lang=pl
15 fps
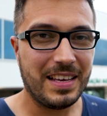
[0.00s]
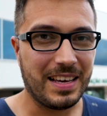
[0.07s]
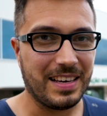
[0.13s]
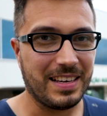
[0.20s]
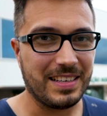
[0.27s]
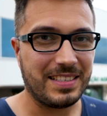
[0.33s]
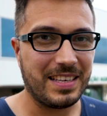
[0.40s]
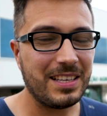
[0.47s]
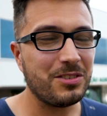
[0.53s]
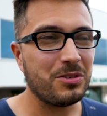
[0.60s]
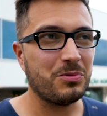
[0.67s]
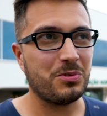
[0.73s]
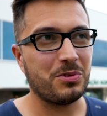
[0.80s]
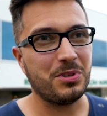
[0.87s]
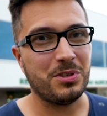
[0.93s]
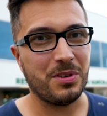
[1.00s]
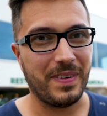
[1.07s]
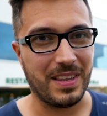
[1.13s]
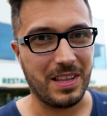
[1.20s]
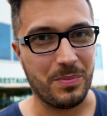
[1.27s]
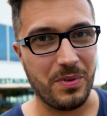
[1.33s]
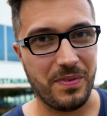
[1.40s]
E, ceny są
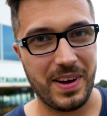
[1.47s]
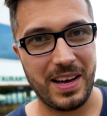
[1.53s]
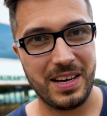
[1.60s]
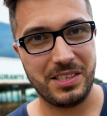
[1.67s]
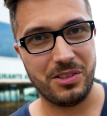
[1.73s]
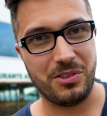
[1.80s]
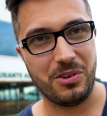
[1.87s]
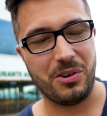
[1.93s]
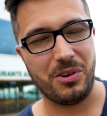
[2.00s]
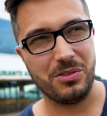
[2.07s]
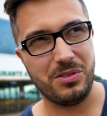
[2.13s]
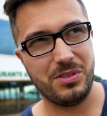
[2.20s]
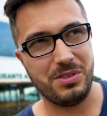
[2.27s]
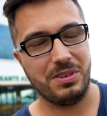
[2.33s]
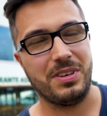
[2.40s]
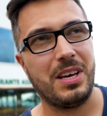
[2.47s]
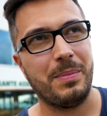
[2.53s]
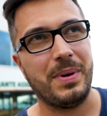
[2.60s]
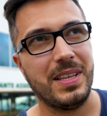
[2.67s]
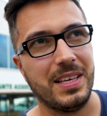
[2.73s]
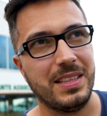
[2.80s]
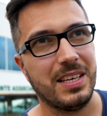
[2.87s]
zróżnicowane, bo waha się to od
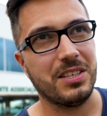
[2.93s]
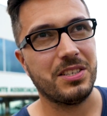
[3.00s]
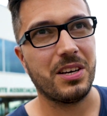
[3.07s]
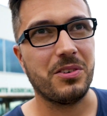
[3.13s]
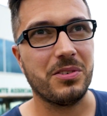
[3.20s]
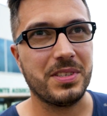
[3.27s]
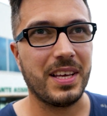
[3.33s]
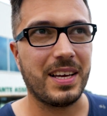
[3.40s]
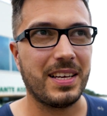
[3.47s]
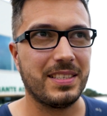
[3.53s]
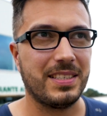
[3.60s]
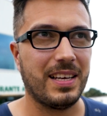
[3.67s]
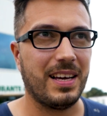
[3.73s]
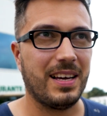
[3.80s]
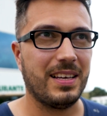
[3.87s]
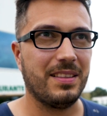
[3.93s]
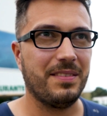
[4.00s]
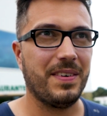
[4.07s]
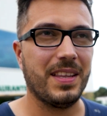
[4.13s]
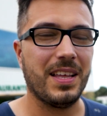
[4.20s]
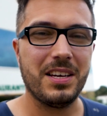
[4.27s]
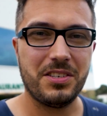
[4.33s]
chyba najtańszego steka za
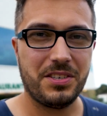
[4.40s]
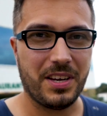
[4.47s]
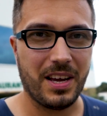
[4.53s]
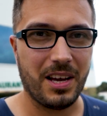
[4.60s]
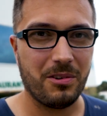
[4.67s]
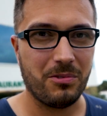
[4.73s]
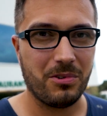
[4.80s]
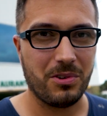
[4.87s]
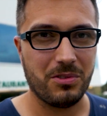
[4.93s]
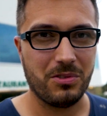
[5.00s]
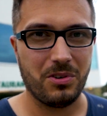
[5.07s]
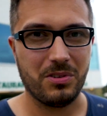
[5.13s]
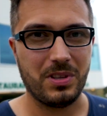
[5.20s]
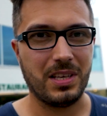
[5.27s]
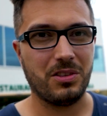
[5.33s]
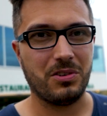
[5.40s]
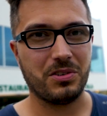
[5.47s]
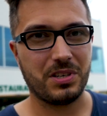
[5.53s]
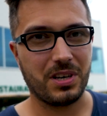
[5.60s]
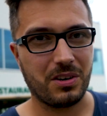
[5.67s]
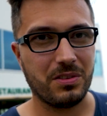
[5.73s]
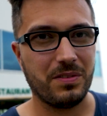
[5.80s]
12 euro do
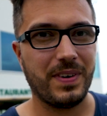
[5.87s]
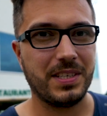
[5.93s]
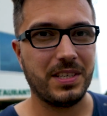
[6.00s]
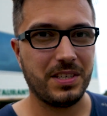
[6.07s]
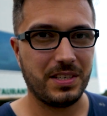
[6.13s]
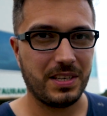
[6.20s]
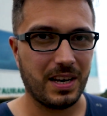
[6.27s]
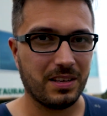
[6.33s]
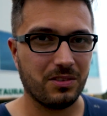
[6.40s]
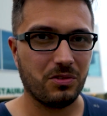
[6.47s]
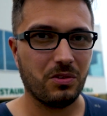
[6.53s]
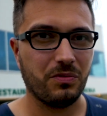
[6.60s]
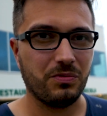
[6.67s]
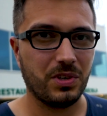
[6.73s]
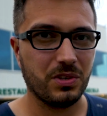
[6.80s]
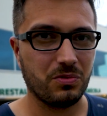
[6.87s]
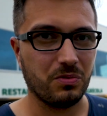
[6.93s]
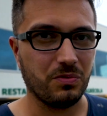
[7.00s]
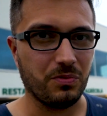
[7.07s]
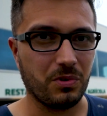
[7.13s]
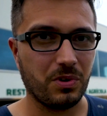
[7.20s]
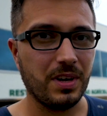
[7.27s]
najdroższego 20 do
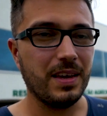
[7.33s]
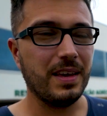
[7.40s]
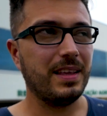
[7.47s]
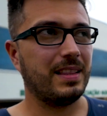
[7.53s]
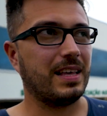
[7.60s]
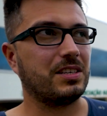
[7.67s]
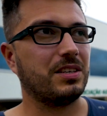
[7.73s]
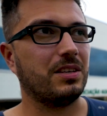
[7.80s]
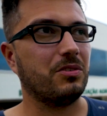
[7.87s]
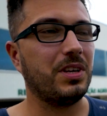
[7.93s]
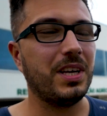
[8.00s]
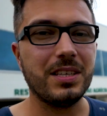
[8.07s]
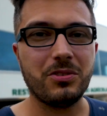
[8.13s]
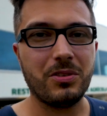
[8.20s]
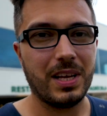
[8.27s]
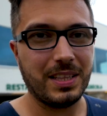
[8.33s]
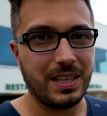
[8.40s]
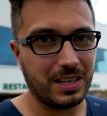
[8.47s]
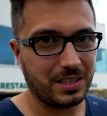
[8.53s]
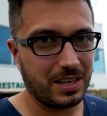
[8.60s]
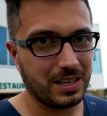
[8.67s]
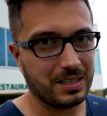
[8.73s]
22. Także no nie jest to
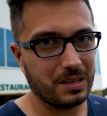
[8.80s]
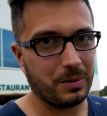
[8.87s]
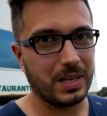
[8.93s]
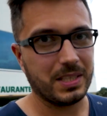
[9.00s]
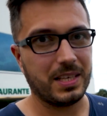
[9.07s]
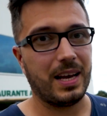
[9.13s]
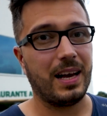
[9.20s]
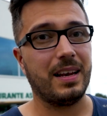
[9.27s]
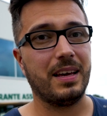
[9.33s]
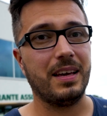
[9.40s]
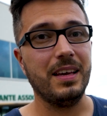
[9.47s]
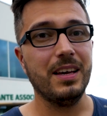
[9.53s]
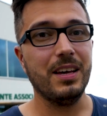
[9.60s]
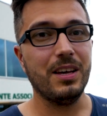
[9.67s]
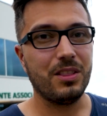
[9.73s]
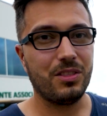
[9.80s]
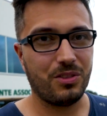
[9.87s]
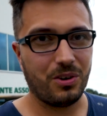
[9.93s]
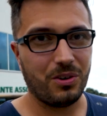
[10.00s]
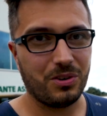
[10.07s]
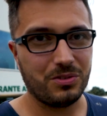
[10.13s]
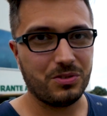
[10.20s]
najtańsza restauracja, ale
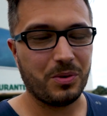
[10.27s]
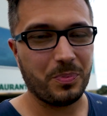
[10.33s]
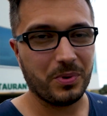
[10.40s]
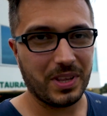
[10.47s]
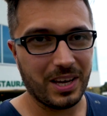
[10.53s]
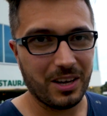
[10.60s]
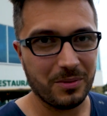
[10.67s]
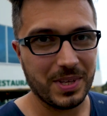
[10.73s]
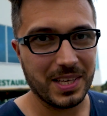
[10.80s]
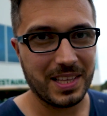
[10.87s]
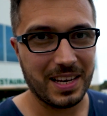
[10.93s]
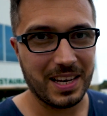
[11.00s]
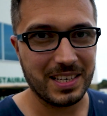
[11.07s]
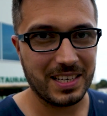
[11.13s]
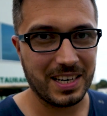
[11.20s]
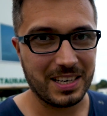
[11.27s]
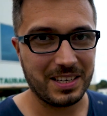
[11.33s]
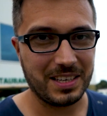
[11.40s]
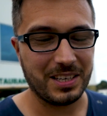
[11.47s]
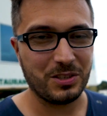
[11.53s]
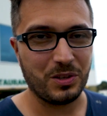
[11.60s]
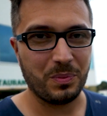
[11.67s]
to, co podają na
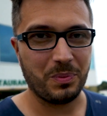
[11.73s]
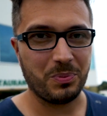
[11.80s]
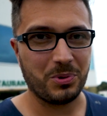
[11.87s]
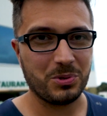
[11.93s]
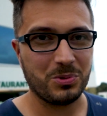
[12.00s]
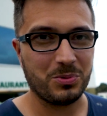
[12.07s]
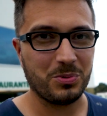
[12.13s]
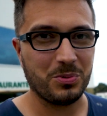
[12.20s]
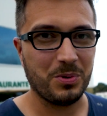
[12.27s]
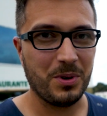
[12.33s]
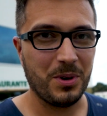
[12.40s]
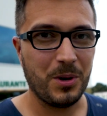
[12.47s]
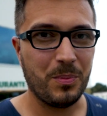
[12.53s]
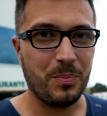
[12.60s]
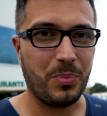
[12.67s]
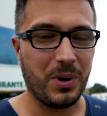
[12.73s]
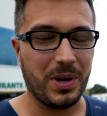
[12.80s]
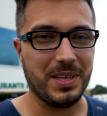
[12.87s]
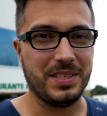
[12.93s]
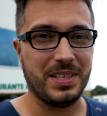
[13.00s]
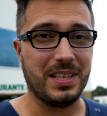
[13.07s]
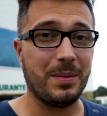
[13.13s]
talerzach, jest to po prostu
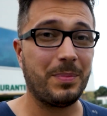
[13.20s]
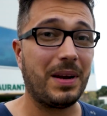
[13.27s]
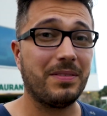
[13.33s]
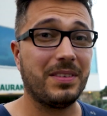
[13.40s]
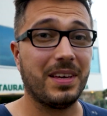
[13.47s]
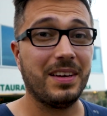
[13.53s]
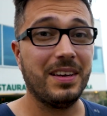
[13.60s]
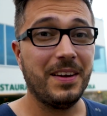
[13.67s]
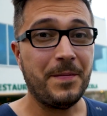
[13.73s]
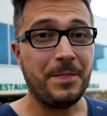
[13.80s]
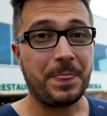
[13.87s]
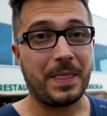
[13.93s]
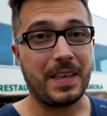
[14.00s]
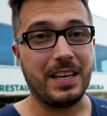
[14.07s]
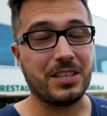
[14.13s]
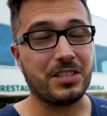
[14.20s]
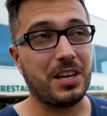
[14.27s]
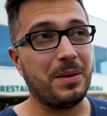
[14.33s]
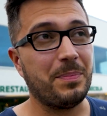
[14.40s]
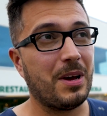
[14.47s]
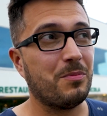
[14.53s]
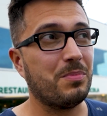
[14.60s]
poezja. Naprawdę,
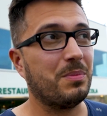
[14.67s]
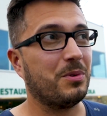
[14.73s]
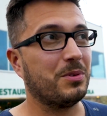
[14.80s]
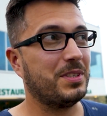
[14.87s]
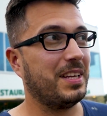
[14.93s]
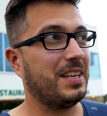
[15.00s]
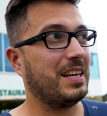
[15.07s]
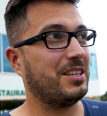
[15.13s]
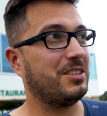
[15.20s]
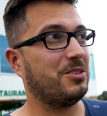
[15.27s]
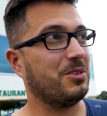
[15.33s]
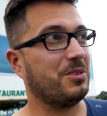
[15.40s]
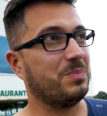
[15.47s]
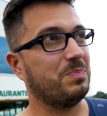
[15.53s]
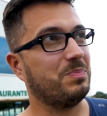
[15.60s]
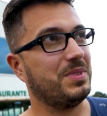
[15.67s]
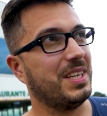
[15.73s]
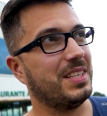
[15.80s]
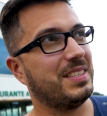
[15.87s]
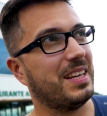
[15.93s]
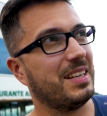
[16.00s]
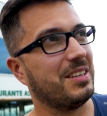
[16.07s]
jeżeli miałbym oceniać, to
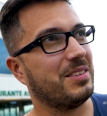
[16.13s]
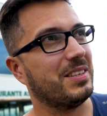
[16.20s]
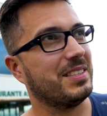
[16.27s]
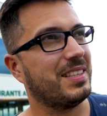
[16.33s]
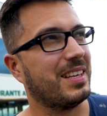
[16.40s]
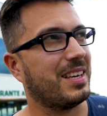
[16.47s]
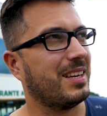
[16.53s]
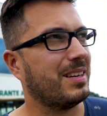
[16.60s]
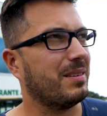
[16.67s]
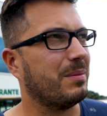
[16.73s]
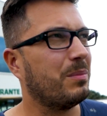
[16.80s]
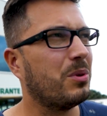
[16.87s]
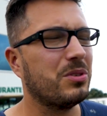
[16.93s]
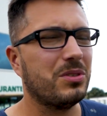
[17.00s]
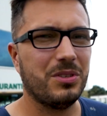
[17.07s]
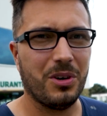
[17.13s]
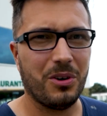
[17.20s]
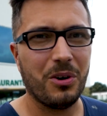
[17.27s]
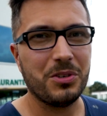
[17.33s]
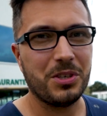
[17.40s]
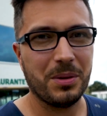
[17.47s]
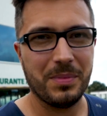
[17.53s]
jedzenie to jest takie mocne
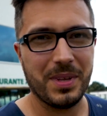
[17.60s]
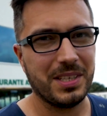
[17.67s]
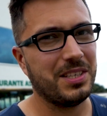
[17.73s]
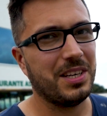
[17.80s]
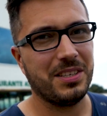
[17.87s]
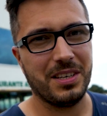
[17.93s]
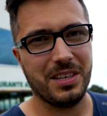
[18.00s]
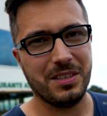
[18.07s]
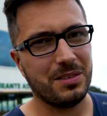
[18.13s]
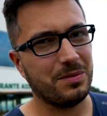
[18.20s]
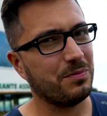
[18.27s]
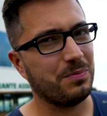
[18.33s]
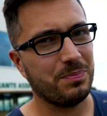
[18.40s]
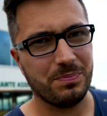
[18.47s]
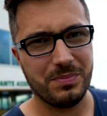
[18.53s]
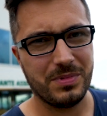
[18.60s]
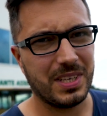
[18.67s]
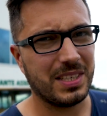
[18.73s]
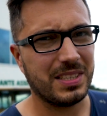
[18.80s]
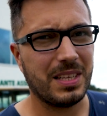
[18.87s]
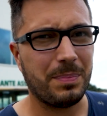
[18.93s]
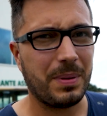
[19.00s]
8 na 10. To
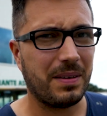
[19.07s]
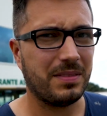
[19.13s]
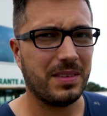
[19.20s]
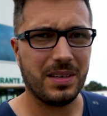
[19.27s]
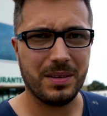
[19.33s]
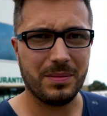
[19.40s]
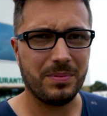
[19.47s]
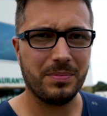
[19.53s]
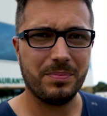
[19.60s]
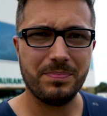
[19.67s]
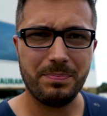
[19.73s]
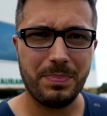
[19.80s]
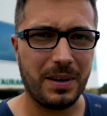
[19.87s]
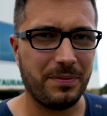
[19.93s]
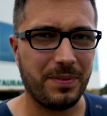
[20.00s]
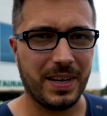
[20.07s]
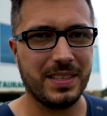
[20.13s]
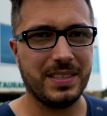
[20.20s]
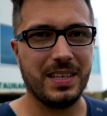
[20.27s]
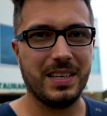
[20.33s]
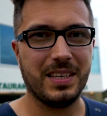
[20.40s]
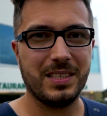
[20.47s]
jest naprawdę
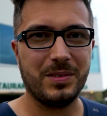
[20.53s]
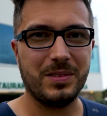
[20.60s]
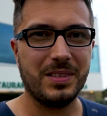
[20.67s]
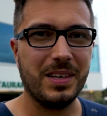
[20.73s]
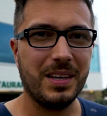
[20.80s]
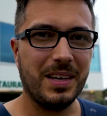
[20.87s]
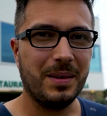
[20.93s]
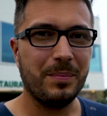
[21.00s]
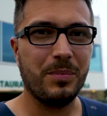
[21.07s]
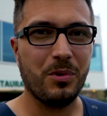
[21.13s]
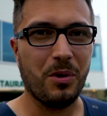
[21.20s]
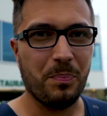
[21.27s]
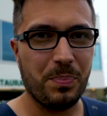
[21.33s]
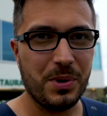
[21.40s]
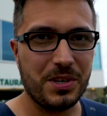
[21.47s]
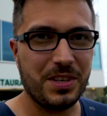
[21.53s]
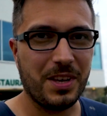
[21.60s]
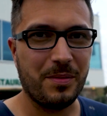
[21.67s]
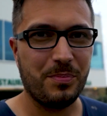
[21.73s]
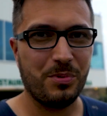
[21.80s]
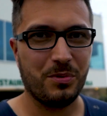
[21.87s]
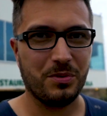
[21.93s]
perfekcja. Jest, było
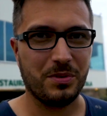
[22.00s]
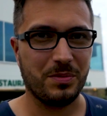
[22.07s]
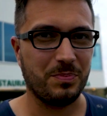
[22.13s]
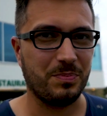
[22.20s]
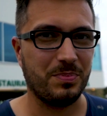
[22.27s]
pyszne, było,